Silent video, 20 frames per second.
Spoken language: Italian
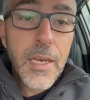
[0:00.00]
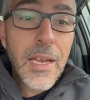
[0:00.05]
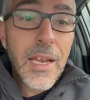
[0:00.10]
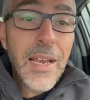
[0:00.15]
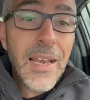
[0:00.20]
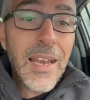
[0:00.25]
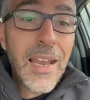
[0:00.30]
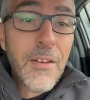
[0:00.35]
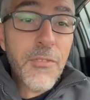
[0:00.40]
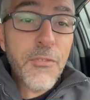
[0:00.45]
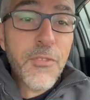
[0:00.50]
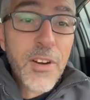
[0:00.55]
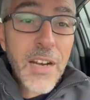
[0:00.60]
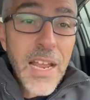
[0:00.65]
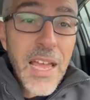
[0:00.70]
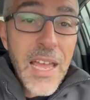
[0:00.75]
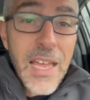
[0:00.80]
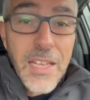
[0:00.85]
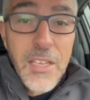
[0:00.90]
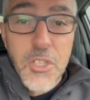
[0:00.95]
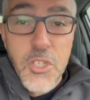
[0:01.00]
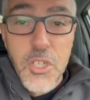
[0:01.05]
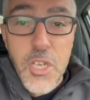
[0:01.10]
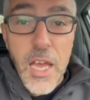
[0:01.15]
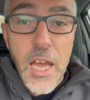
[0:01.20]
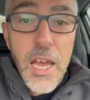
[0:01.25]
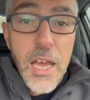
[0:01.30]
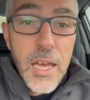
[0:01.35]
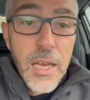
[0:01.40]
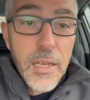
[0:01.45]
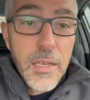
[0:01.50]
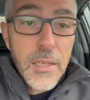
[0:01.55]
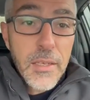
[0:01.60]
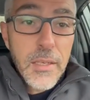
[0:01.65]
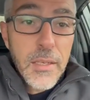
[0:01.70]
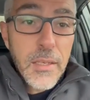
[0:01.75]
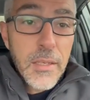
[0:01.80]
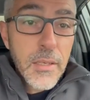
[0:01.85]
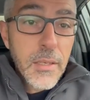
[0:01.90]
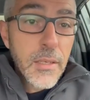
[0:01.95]
La Francia
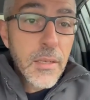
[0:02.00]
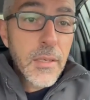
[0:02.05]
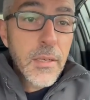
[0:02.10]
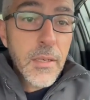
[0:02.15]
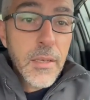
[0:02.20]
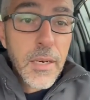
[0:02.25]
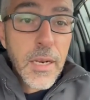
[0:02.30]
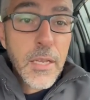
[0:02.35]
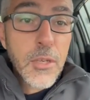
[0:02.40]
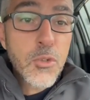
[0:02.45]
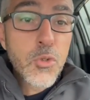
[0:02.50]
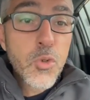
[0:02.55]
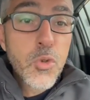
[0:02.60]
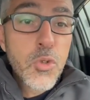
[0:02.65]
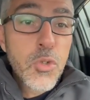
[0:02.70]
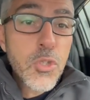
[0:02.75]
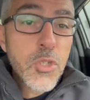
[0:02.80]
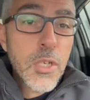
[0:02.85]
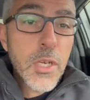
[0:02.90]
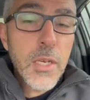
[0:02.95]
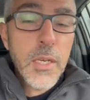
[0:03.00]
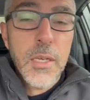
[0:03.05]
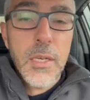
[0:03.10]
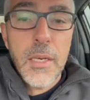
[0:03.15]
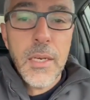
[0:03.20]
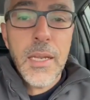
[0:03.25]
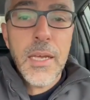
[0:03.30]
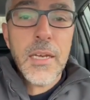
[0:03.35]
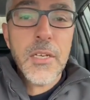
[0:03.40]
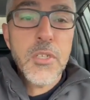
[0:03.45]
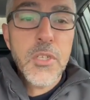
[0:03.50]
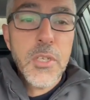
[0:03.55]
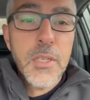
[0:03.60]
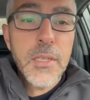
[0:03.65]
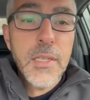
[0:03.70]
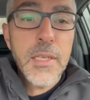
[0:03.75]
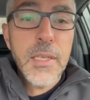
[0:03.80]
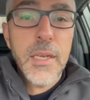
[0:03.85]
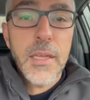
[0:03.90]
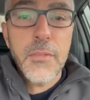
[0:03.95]
raggiunge
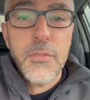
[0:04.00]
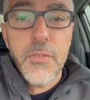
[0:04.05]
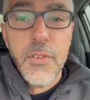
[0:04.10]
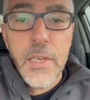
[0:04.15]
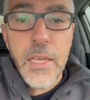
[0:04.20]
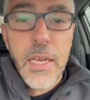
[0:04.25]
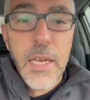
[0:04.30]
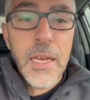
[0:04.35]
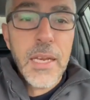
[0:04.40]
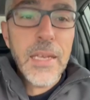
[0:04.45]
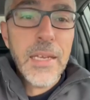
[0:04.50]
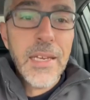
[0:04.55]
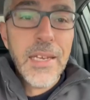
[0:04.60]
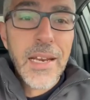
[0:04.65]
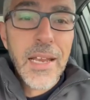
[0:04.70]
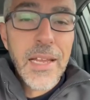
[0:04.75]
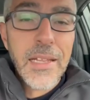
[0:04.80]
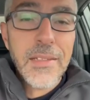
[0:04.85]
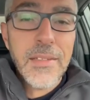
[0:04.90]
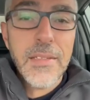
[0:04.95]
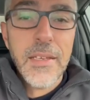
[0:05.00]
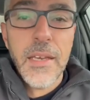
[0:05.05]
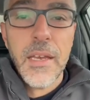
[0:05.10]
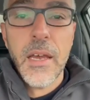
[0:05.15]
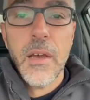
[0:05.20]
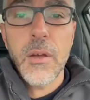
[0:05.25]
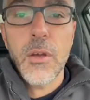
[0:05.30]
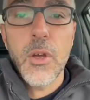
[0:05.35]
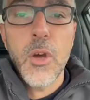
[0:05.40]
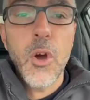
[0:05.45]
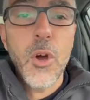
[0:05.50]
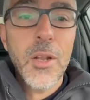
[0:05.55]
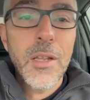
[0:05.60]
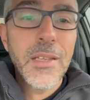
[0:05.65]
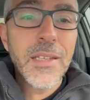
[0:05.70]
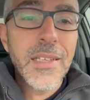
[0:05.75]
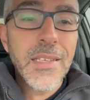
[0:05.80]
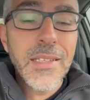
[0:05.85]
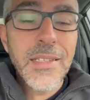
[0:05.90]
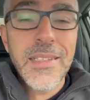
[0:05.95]
l'Argentina in finale grazie al gol
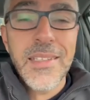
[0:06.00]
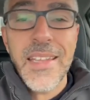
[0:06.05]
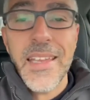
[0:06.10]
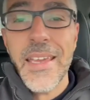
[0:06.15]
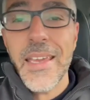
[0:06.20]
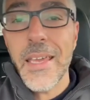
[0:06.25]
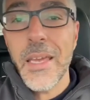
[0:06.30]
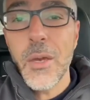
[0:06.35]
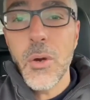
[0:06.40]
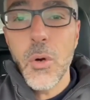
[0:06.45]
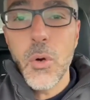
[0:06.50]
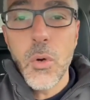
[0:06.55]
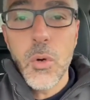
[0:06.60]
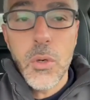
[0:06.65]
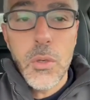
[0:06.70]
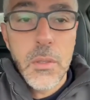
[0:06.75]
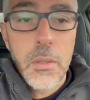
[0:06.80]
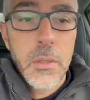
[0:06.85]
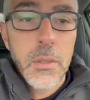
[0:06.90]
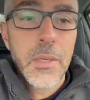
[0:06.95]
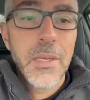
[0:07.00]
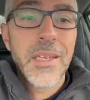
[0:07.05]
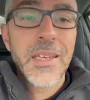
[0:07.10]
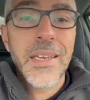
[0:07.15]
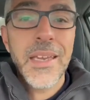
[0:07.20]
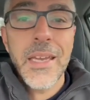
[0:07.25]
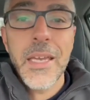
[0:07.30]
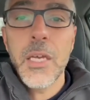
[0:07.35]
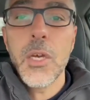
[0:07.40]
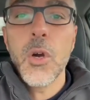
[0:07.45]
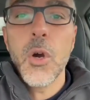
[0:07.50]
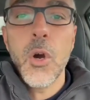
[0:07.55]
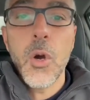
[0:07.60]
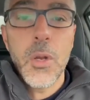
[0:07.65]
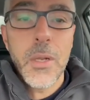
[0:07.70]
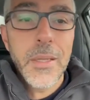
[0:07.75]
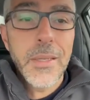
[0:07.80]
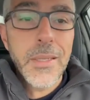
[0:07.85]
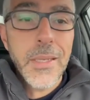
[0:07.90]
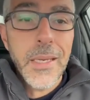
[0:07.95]
di Teo. Che
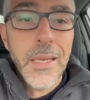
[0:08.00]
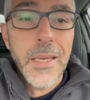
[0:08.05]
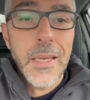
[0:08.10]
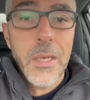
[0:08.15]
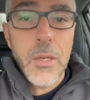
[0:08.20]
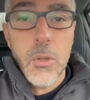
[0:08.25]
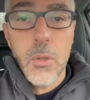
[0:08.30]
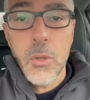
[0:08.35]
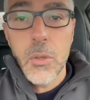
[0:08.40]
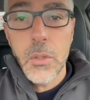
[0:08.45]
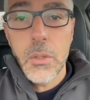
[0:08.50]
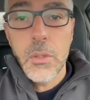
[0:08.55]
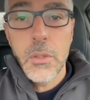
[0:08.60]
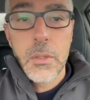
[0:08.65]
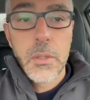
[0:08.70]
gol Teo!